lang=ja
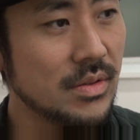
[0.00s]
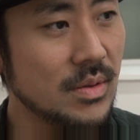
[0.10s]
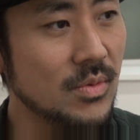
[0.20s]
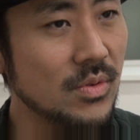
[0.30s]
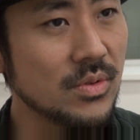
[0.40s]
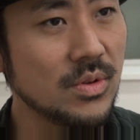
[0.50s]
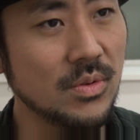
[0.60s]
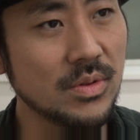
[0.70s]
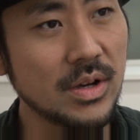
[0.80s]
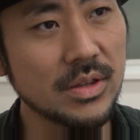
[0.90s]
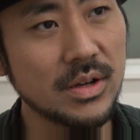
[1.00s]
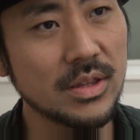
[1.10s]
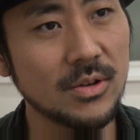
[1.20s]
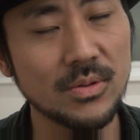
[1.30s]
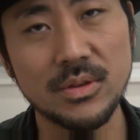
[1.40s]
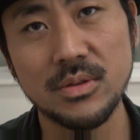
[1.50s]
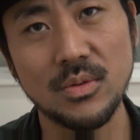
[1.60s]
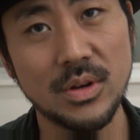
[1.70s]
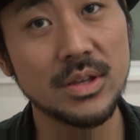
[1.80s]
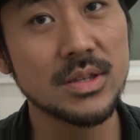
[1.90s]
でも本当いろんな方々と
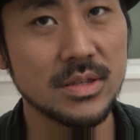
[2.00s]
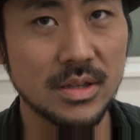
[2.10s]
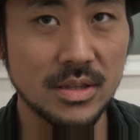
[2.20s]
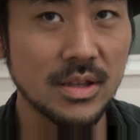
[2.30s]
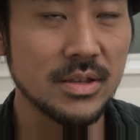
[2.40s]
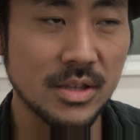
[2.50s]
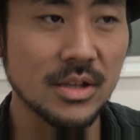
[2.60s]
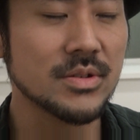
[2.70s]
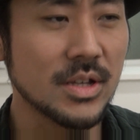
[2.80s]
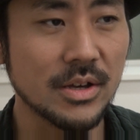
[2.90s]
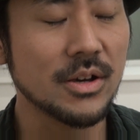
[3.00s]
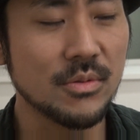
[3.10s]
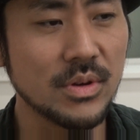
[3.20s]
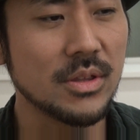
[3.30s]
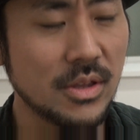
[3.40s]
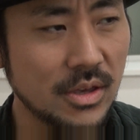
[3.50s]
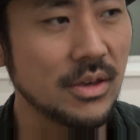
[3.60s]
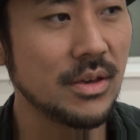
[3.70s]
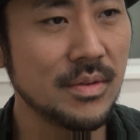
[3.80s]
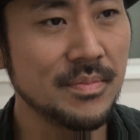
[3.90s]
お話しさせていただく機会が増え
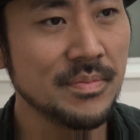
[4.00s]
て